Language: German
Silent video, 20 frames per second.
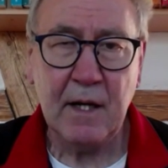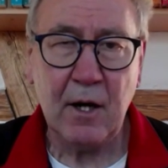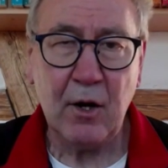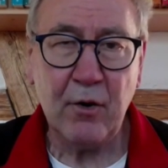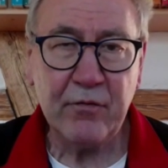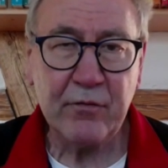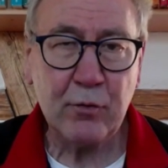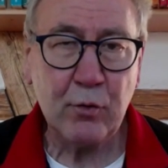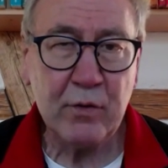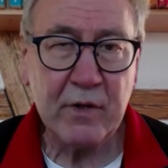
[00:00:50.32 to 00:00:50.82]

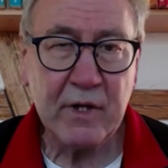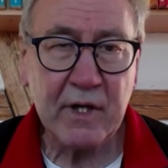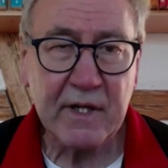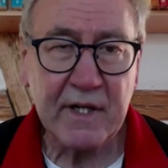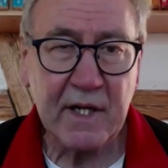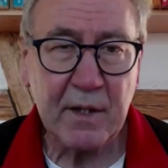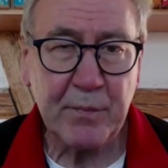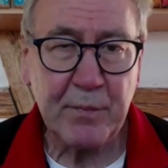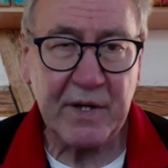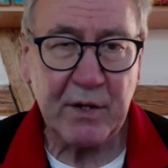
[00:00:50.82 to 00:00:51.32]
Aufgrund
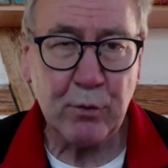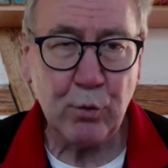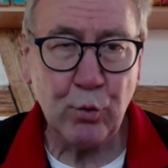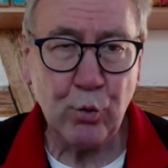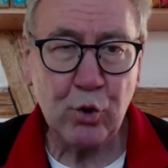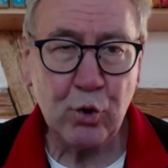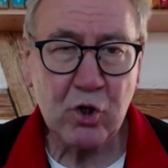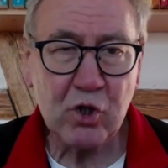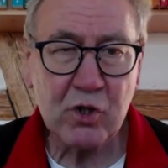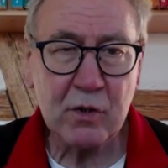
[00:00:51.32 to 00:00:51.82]
der
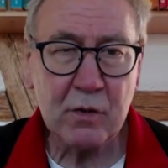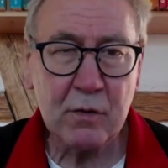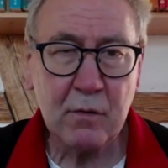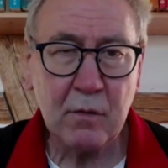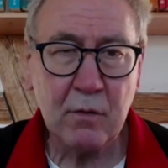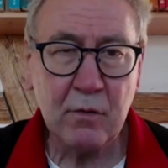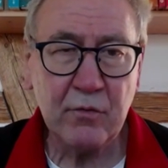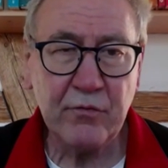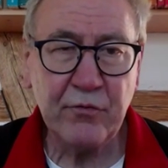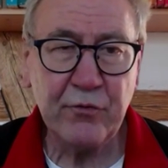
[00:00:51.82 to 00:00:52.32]
biologischen
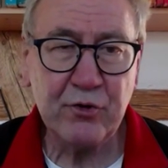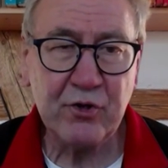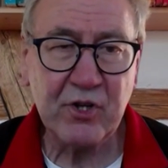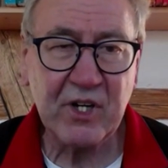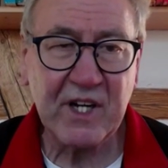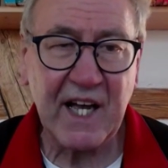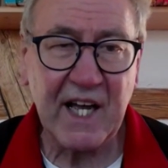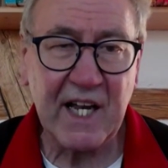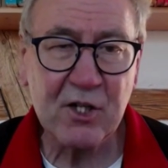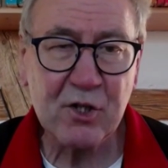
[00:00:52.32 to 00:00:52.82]
und
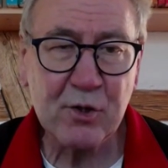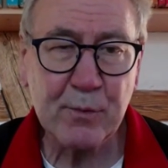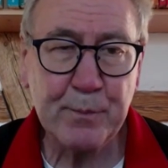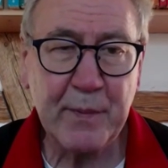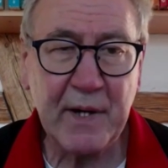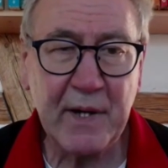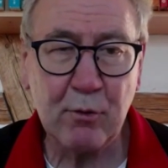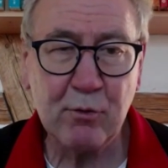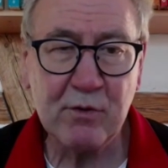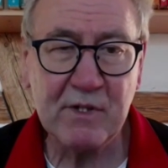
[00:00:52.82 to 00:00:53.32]
physikalischen
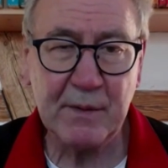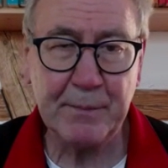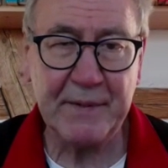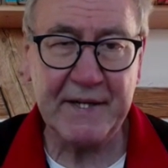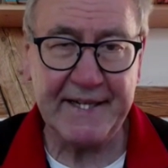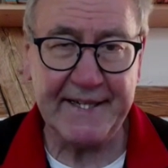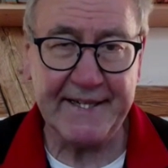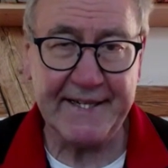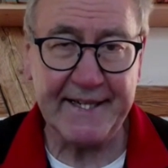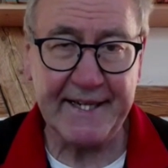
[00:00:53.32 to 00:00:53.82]

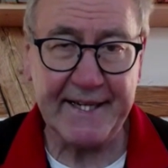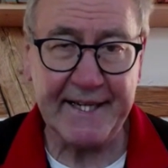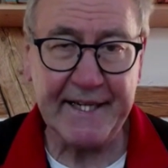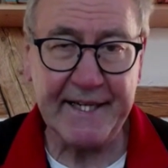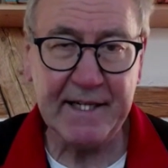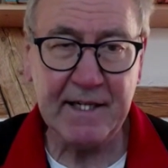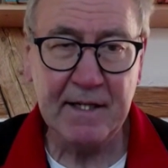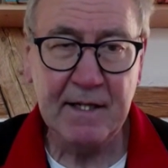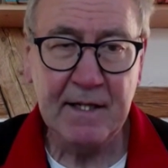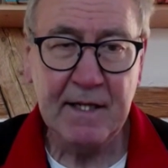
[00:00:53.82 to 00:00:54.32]

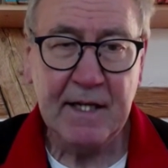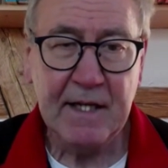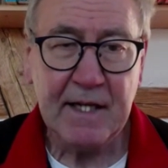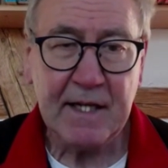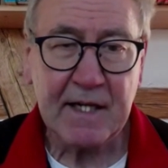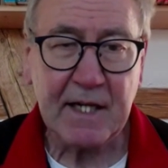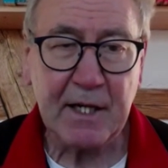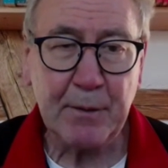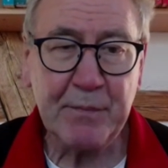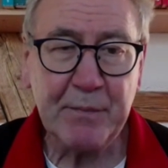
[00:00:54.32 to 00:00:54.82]
Plausibilität
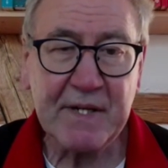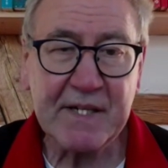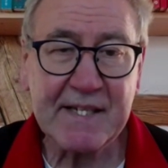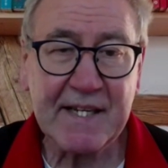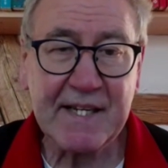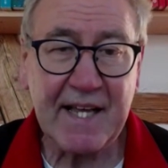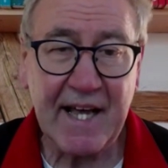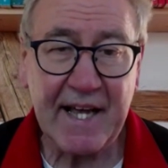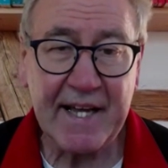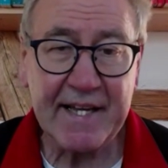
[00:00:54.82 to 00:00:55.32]
gibt es
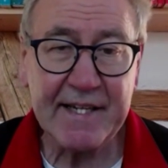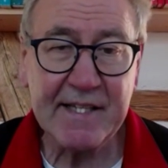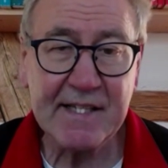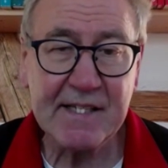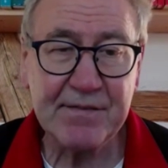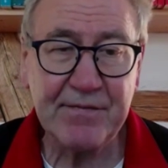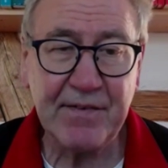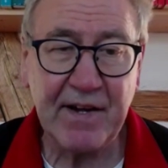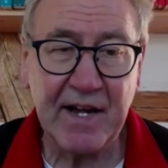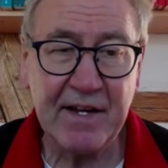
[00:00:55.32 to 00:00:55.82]
keinen
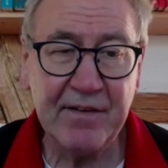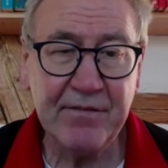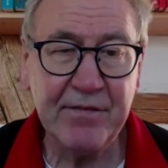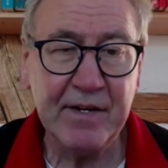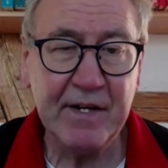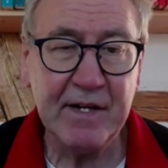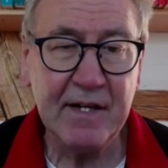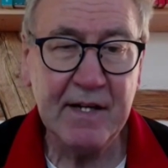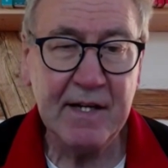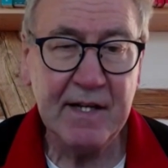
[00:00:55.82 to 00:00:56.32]

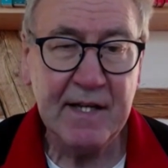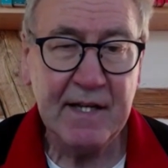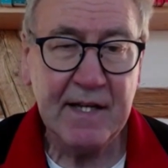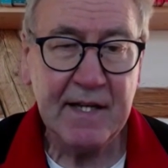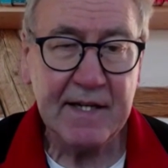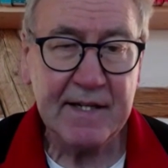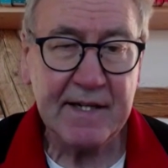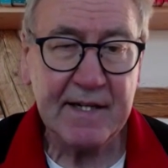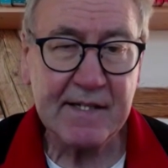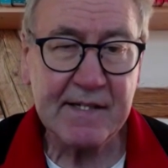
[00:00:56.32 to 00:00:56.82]
Zweifel,
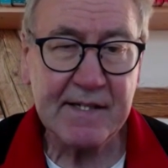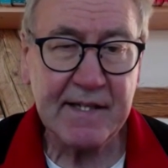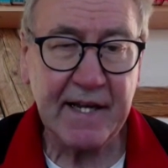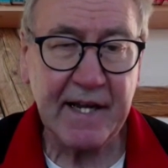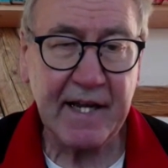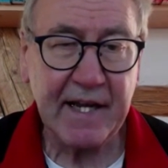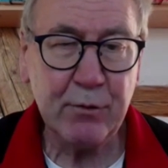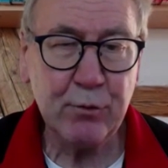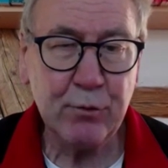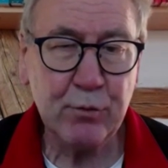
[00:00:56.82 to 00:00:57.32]
dass die
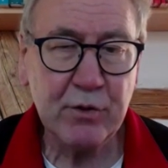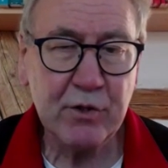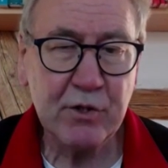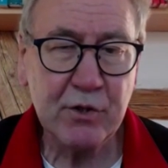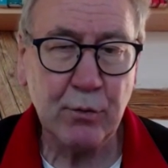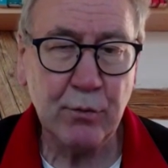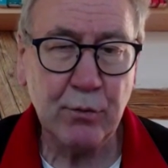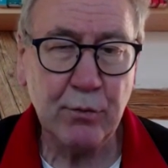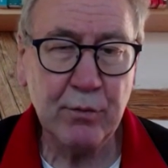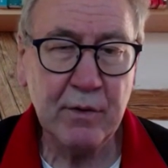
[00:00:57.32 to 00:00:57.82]

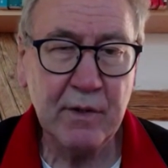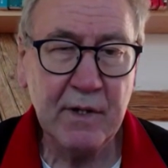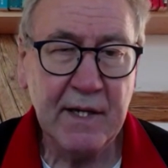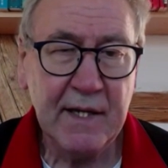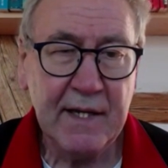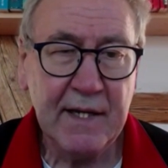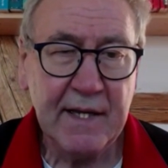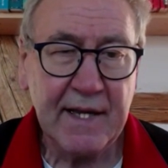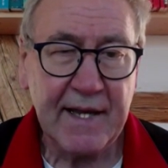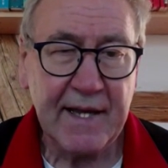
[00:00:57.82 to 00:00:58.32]
Reduktion
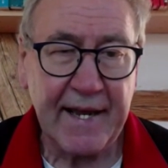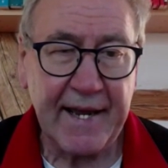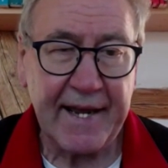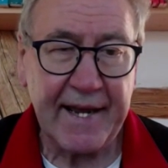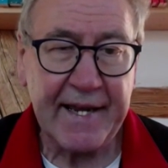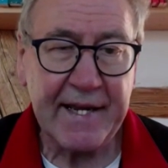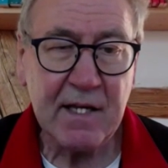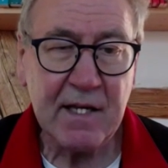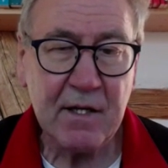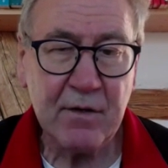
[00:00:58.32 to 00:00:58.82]

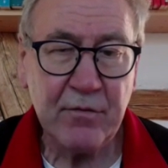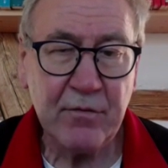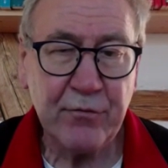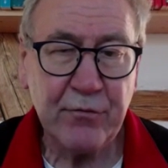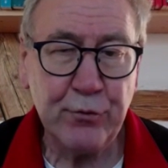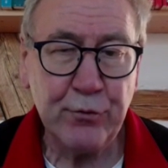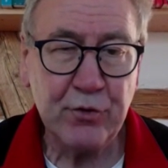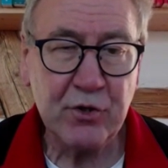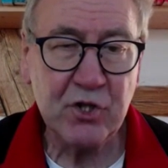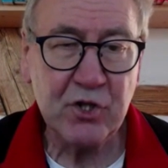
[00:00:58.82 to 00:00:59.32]
enger
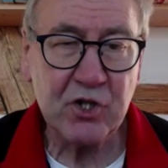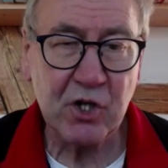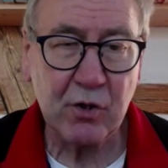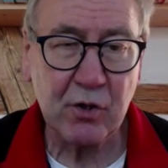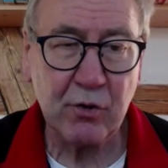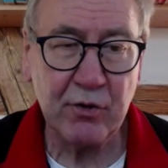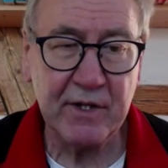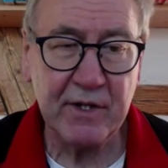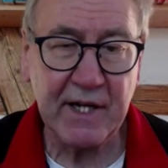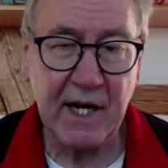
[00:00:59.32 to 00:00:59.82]
physischer
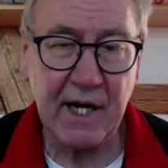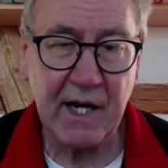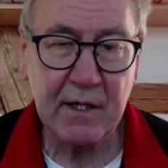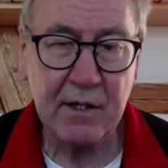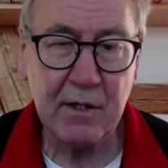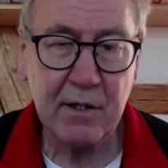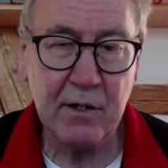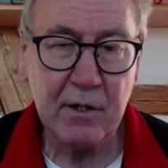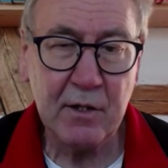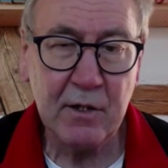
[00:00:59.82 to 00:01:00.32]

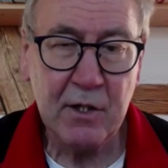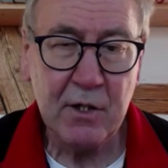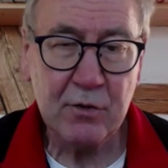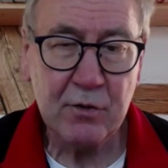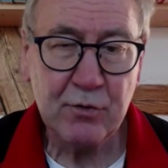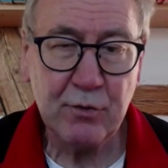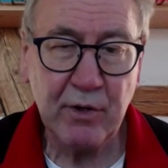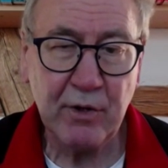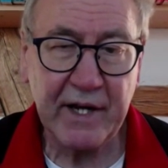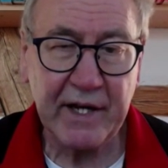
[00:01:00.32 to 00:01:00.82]
Kontakte
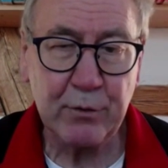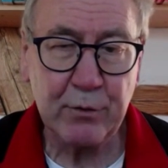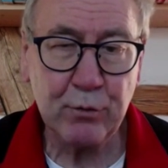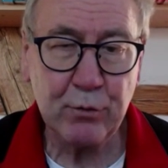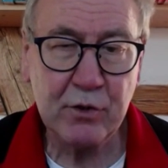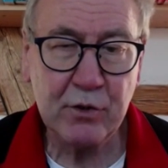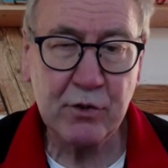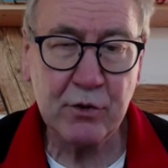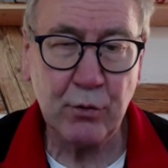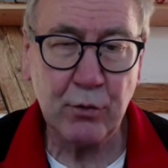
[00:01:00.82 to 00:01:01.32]
zur
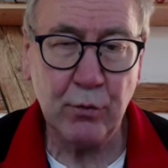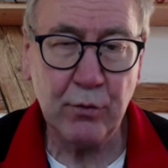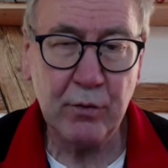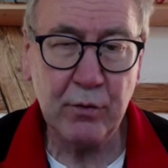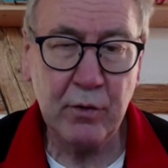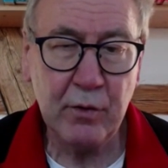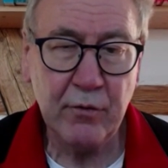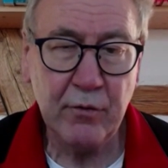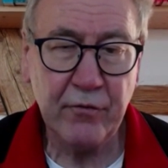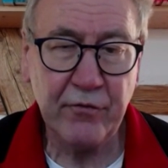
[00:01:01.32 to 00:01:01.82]

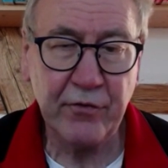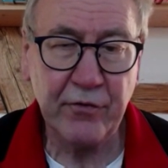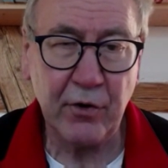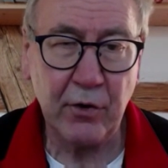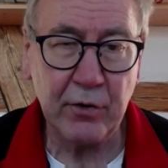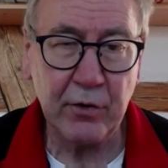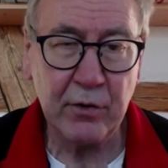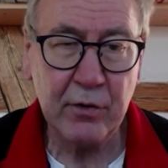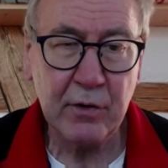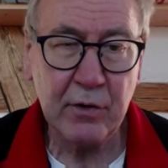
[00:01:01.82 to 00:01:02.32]
Reduktion
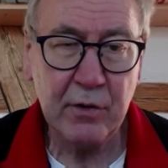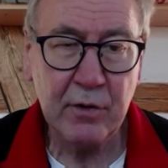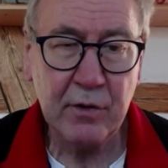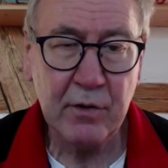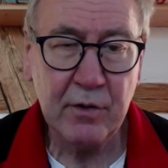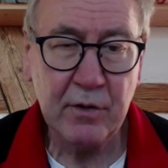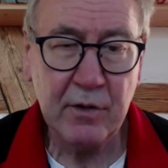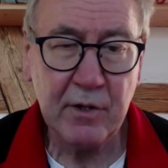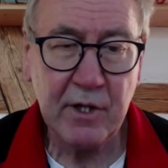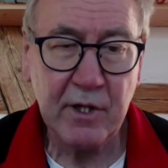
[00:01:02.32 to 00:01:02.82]
von
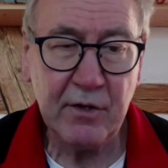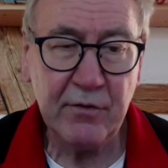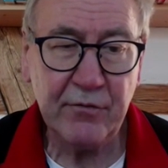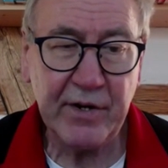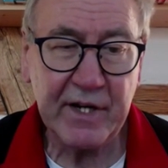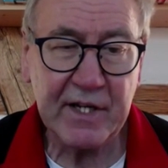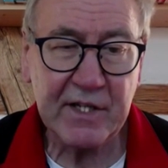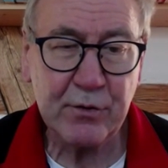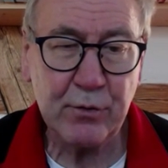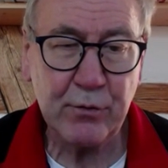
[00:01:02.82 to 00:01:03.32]

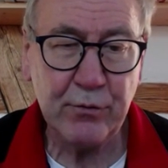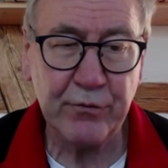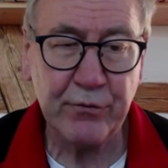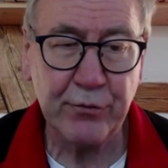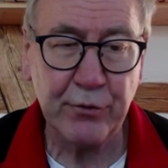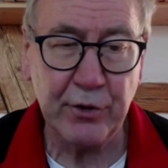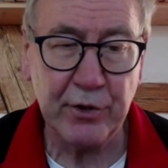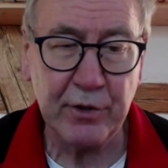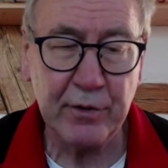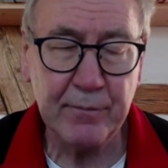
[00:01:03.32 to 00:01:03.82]
Infektionen
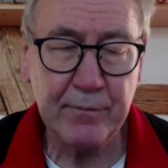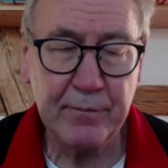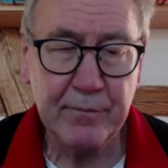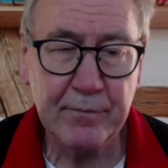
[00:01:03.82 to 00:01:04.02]
führt.